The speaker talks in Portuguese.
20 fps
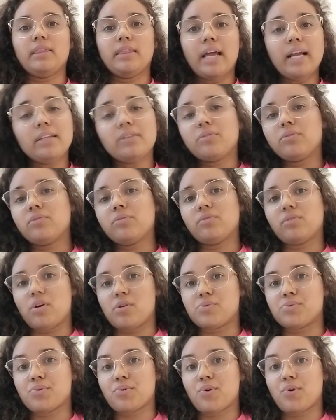Dentro do
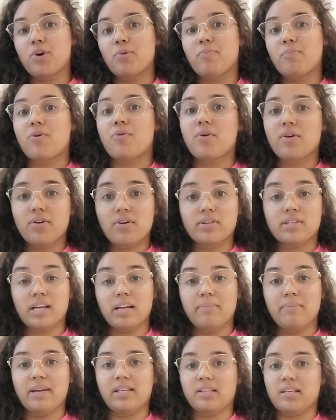nosso corpo, com a nossa
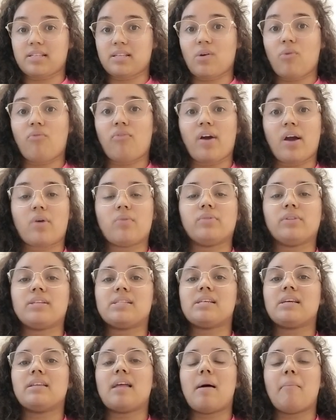alimentação, vai
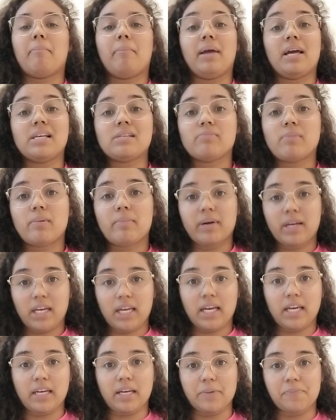acontecer da mesma
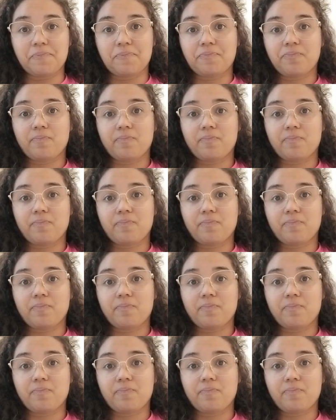maneira.